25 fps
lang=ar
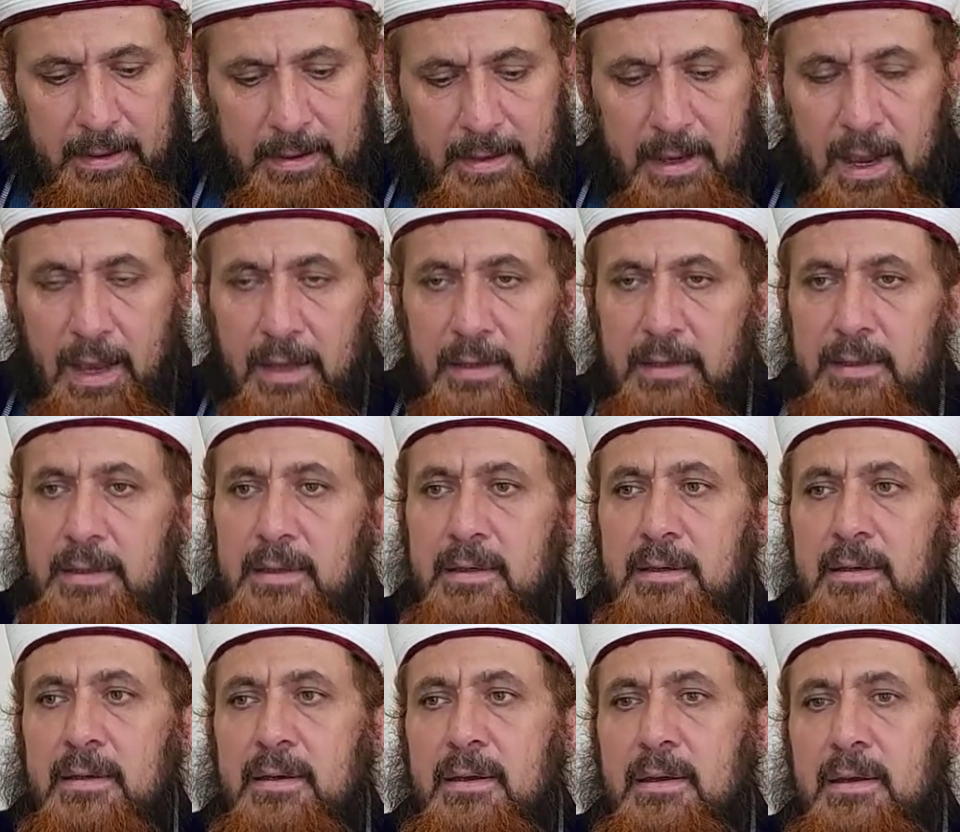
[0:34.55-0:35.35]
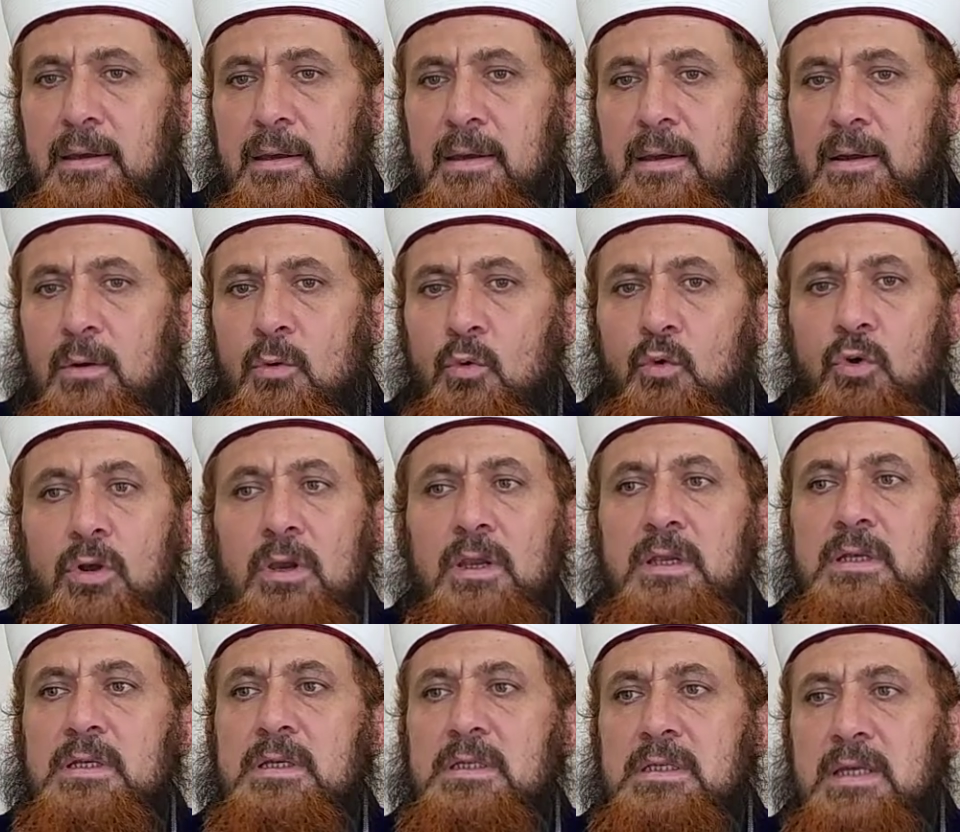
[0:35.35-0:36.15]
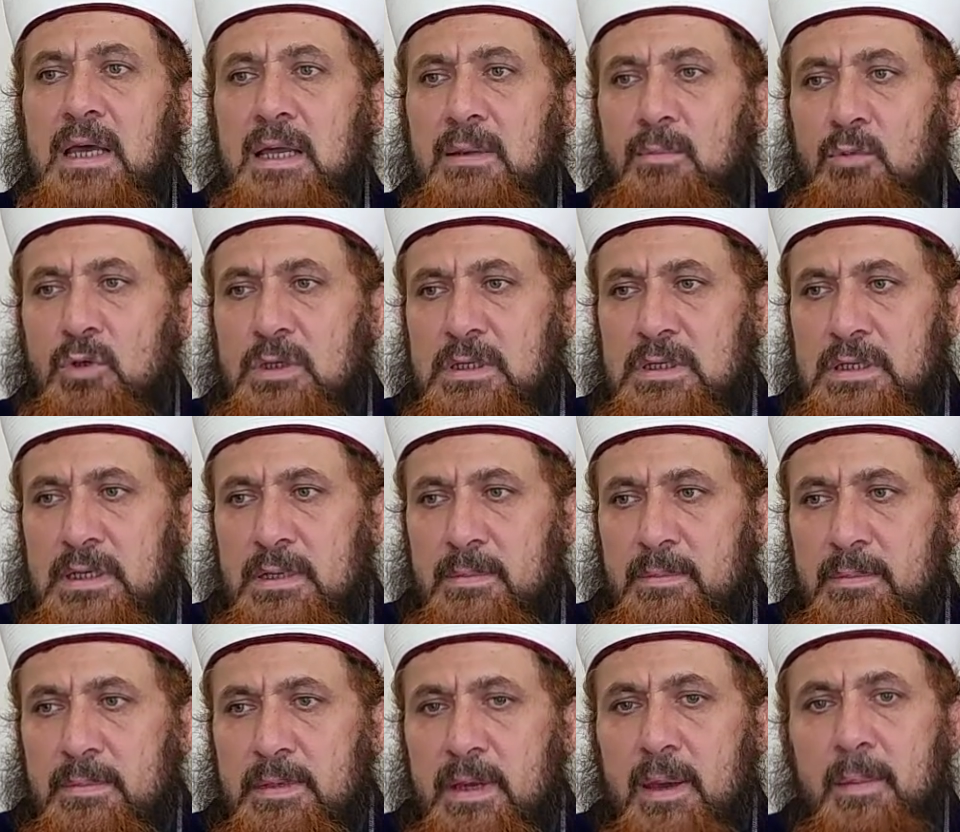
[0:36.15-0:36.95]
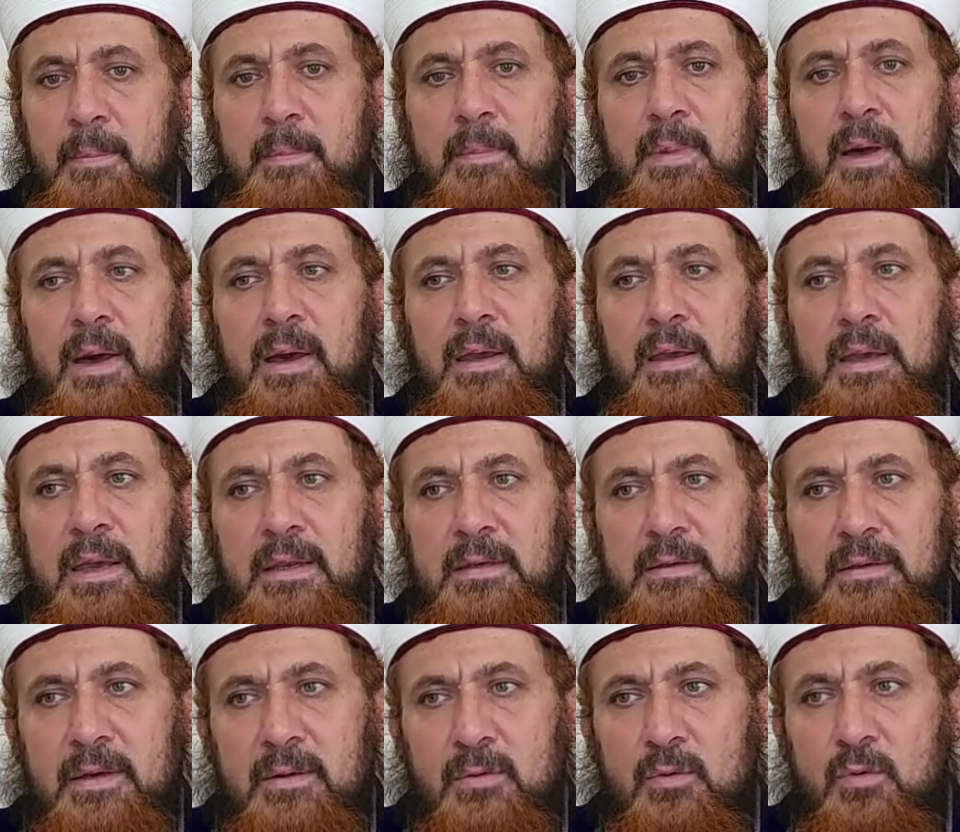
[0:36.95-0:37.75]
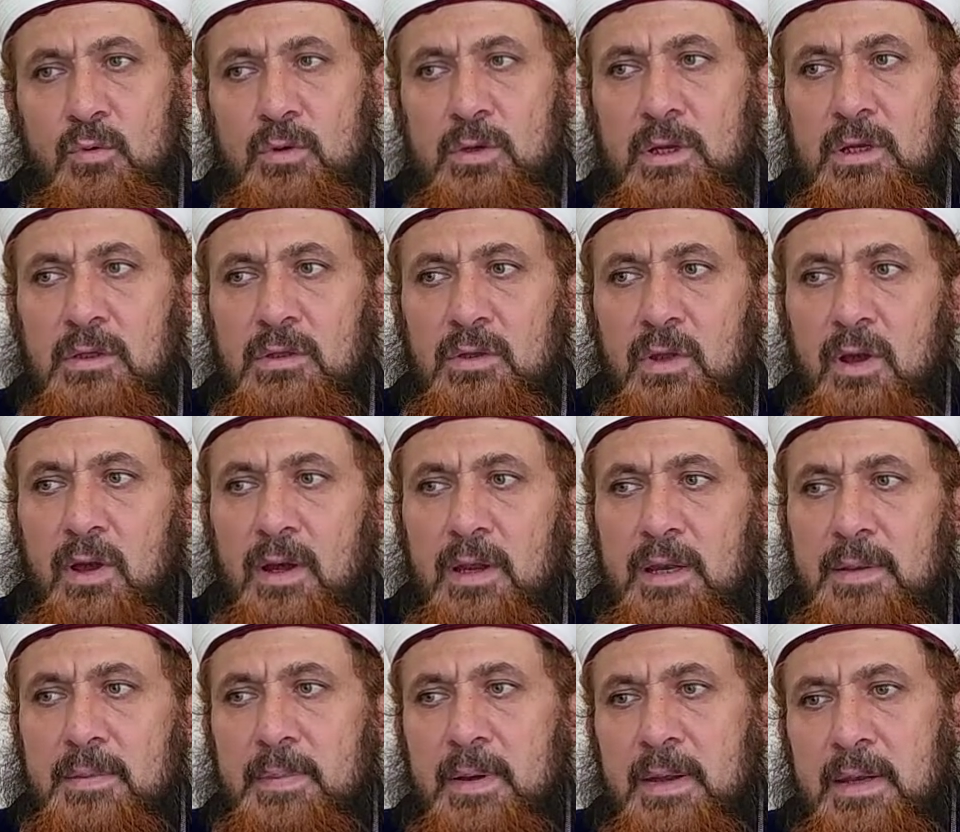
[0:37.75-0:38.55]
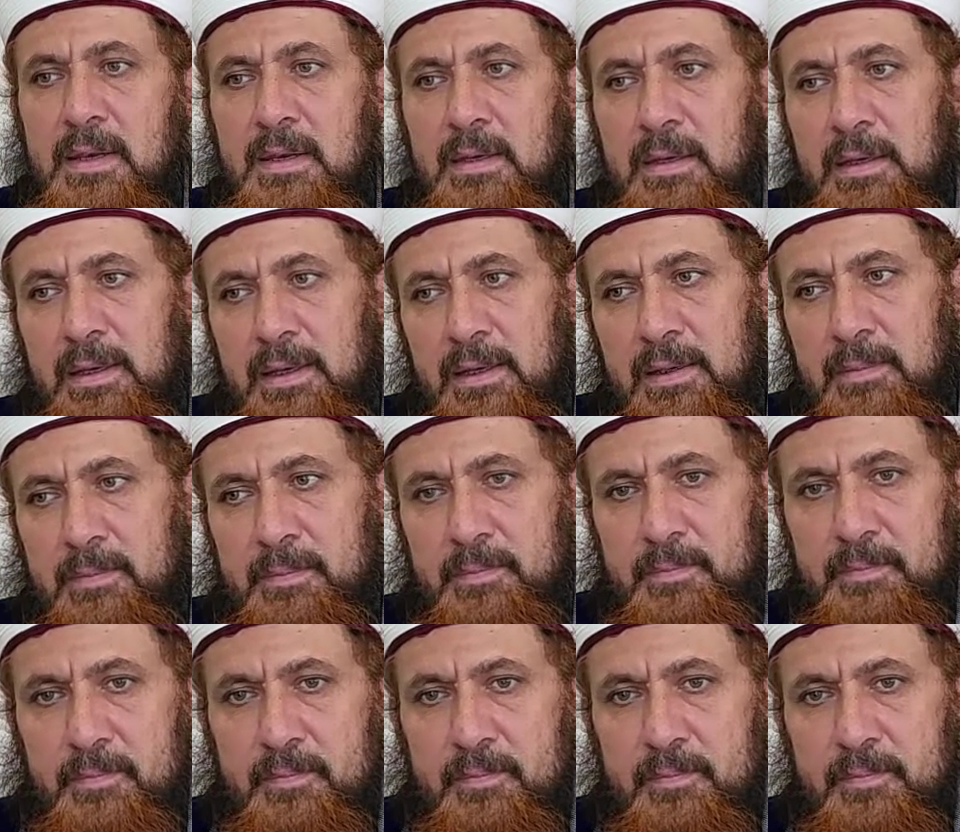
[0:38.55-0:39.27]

يعني كل إنسان مسلم ينبغي أن يكون طالبا للعلم